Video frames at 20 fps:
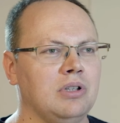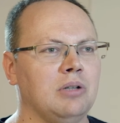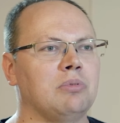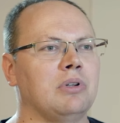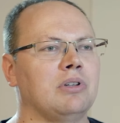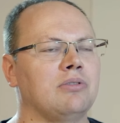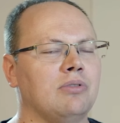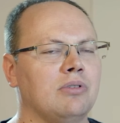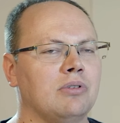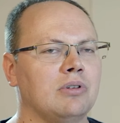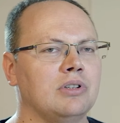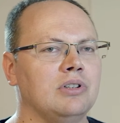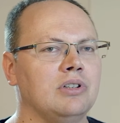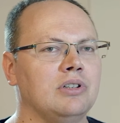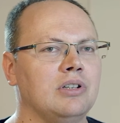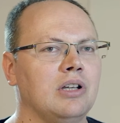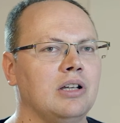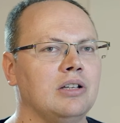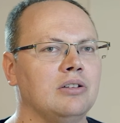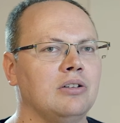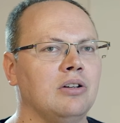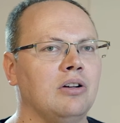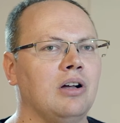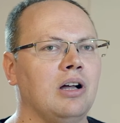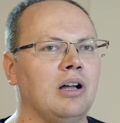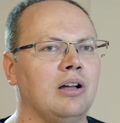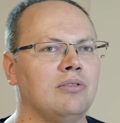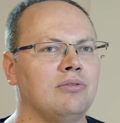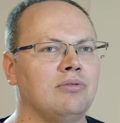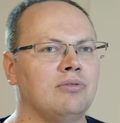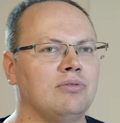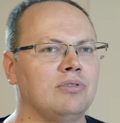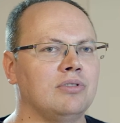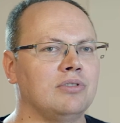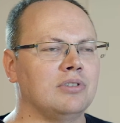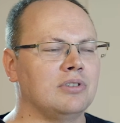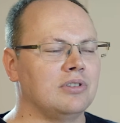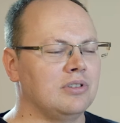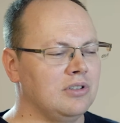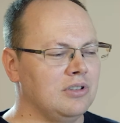na platformach Nintendo, a w
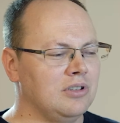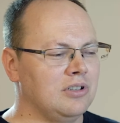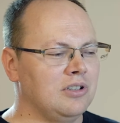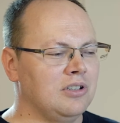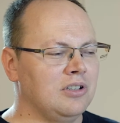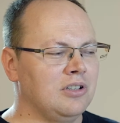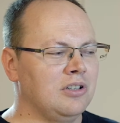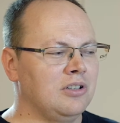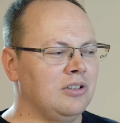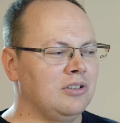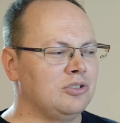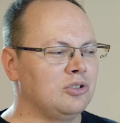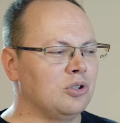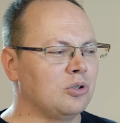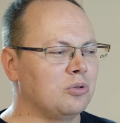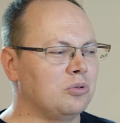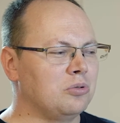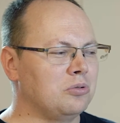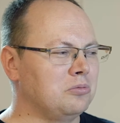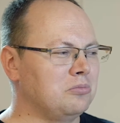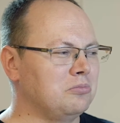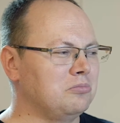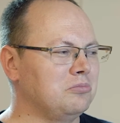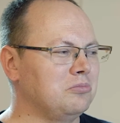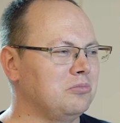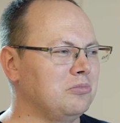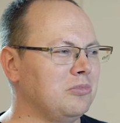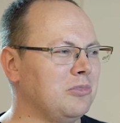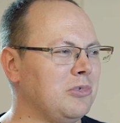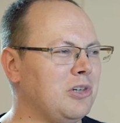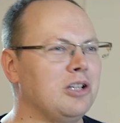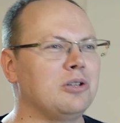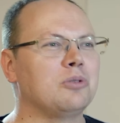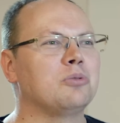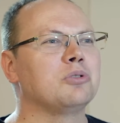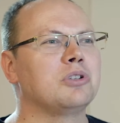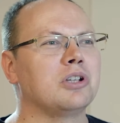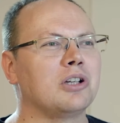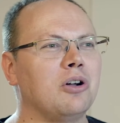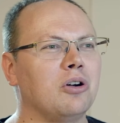ciągu
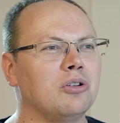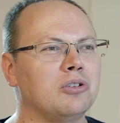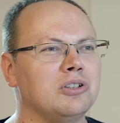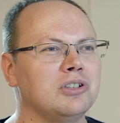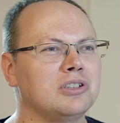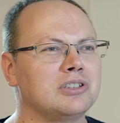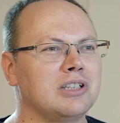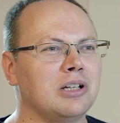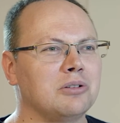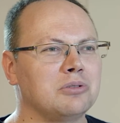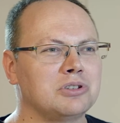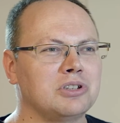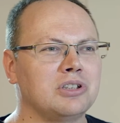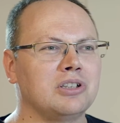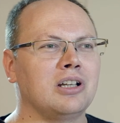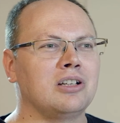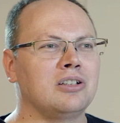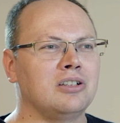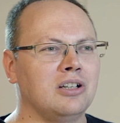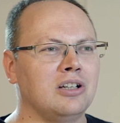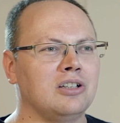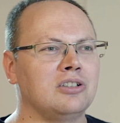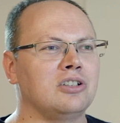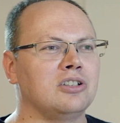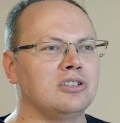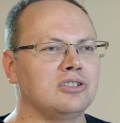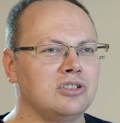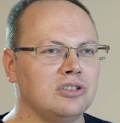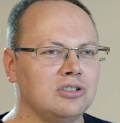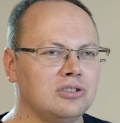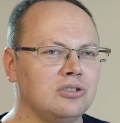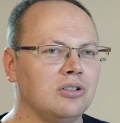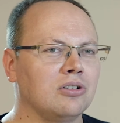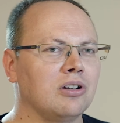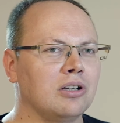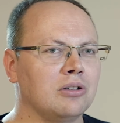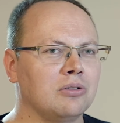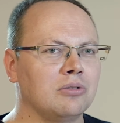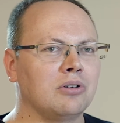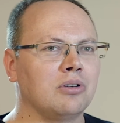kilku tygodni stały się najczęściej
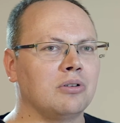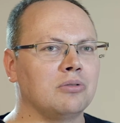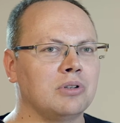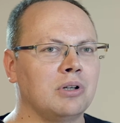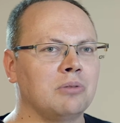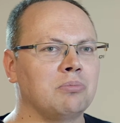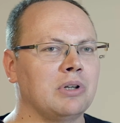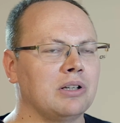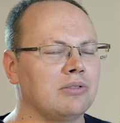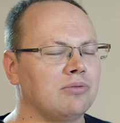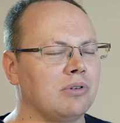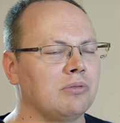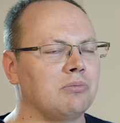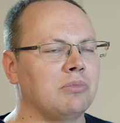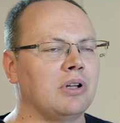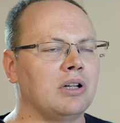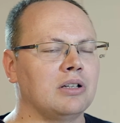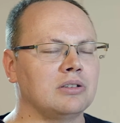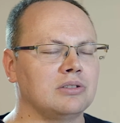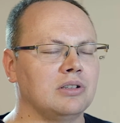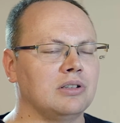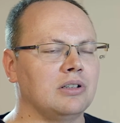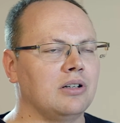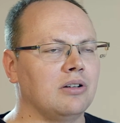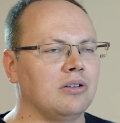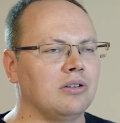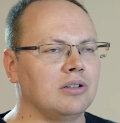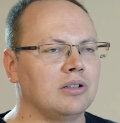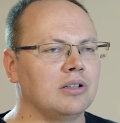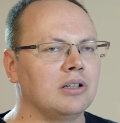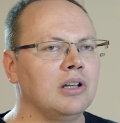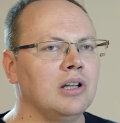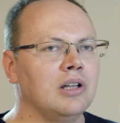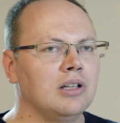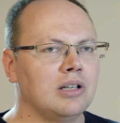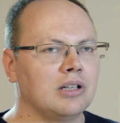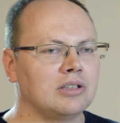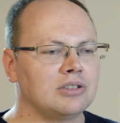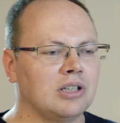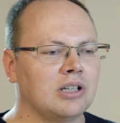ściąganą grą na platformie iOS Android.
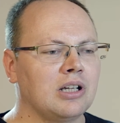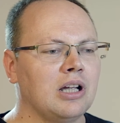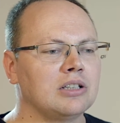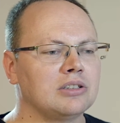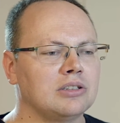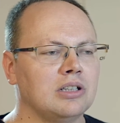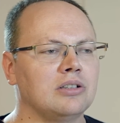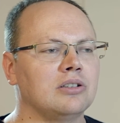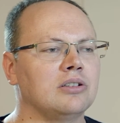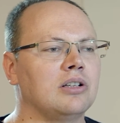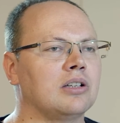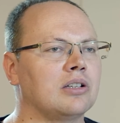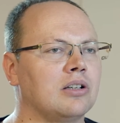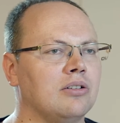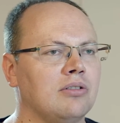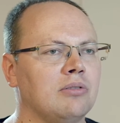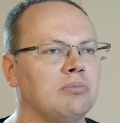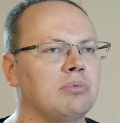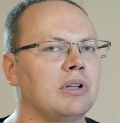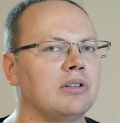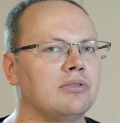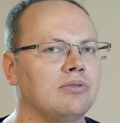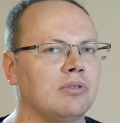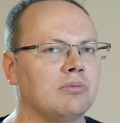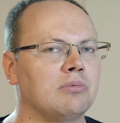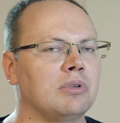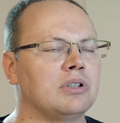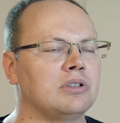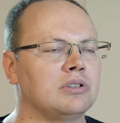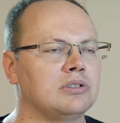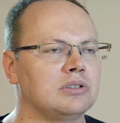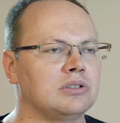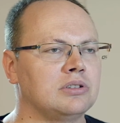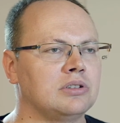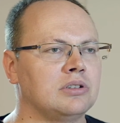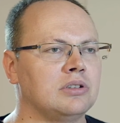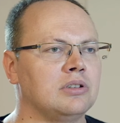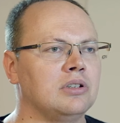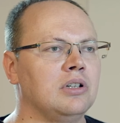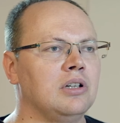Także każda dodatkowa platforma jest